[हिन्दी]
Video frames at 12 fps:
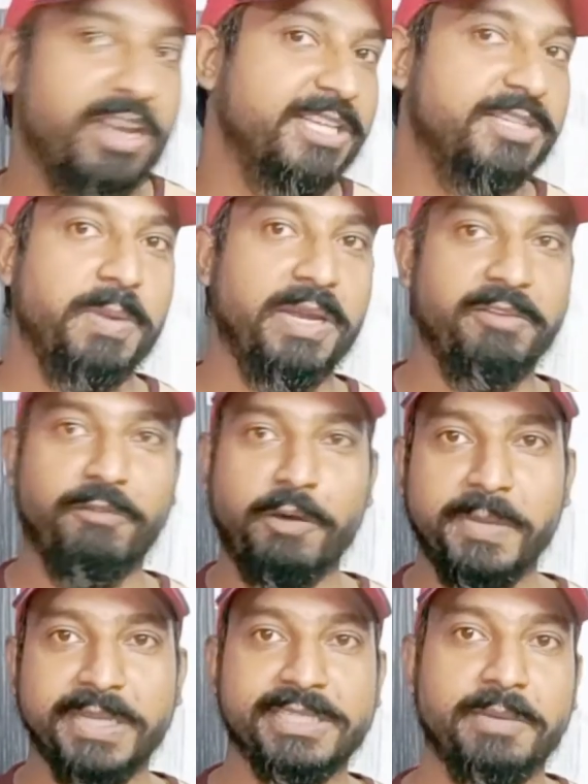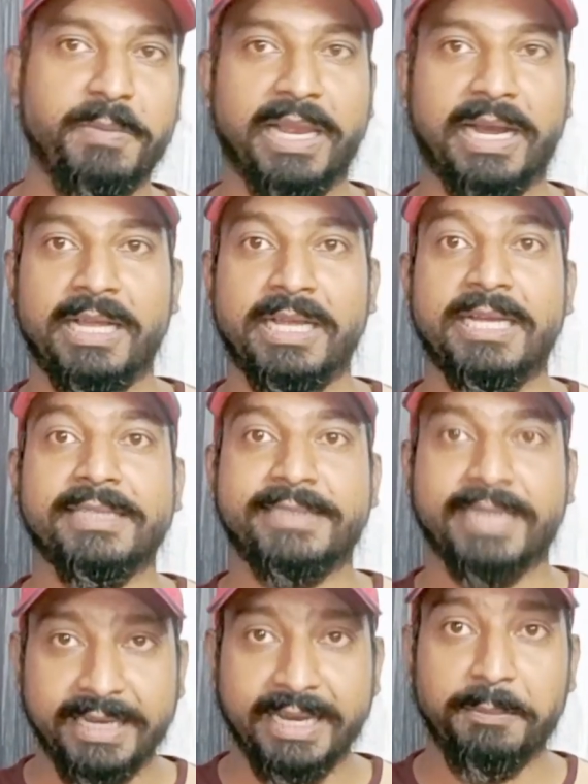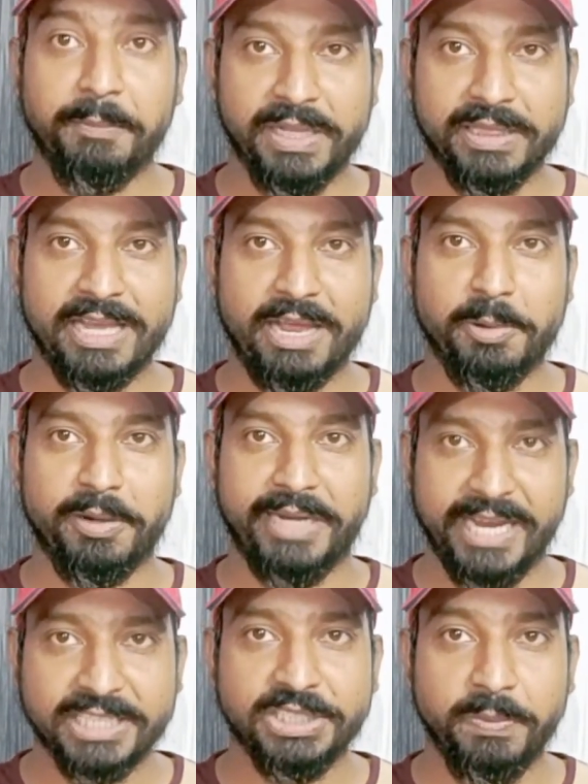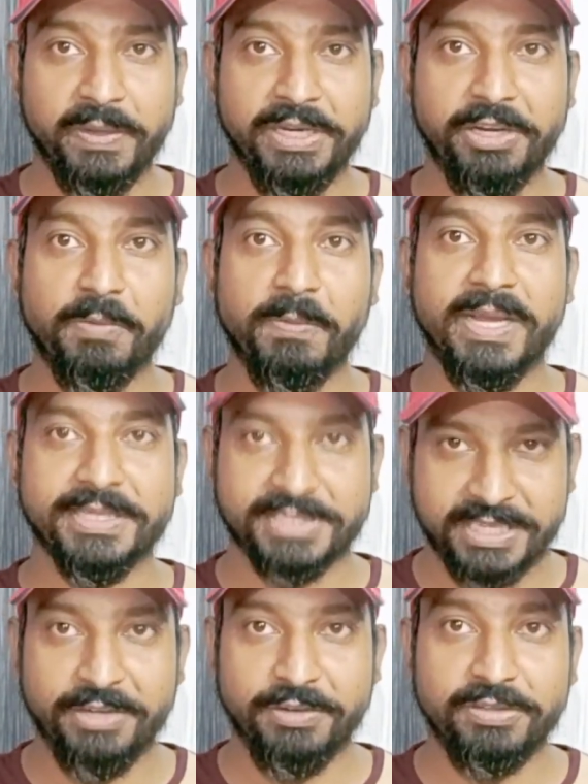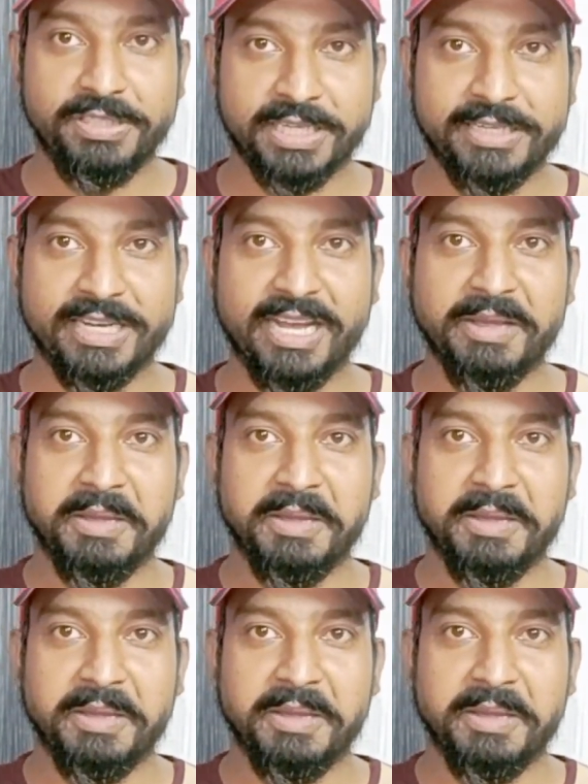और इस पर इंफॉर्मेशन मिलेगा चलिए मिलते हैं हम लोग नेक्स्ट वीडियो में सी यू टाटा